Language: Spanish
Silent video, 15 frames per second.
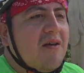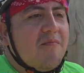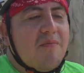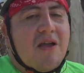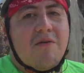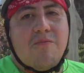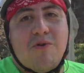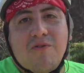
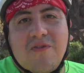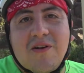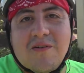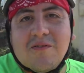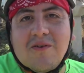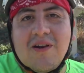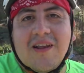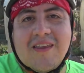me iba muy bien
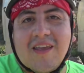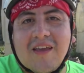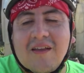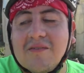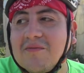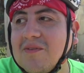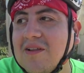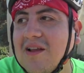con las
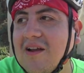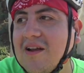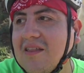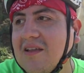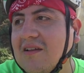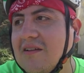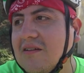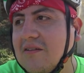chicas, la
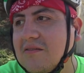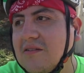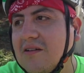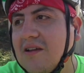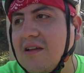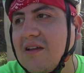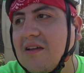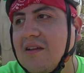verdad.
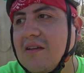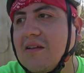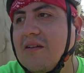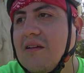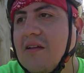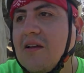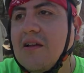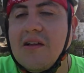Eh,
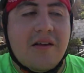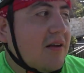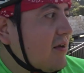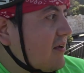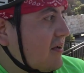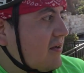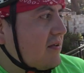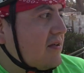
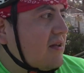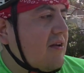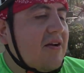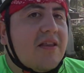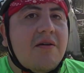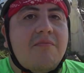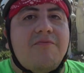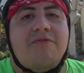la
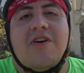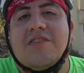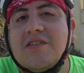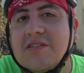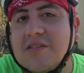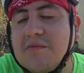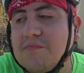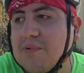verdad fue así
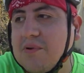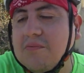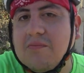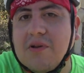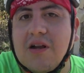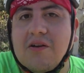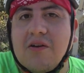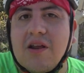siempre,
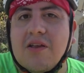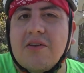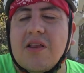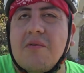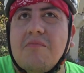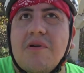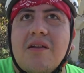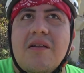en el colegio
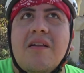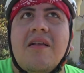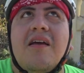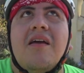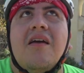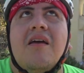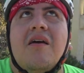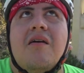también
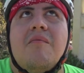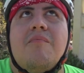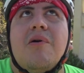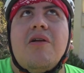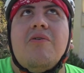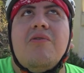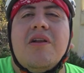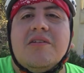
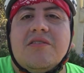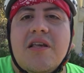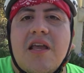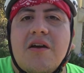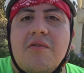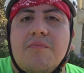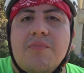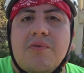pero aún así
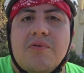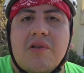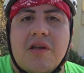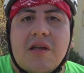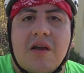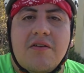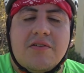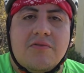llega un punto en
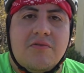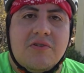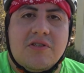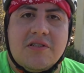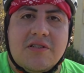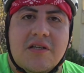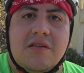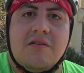que a veces uno
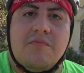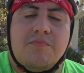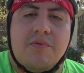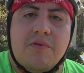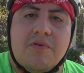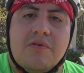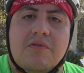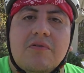se siente un
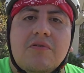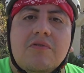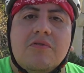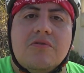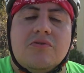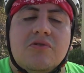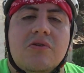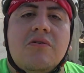
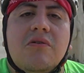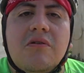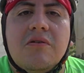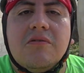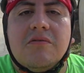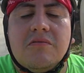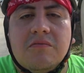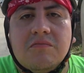poco
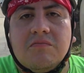solo,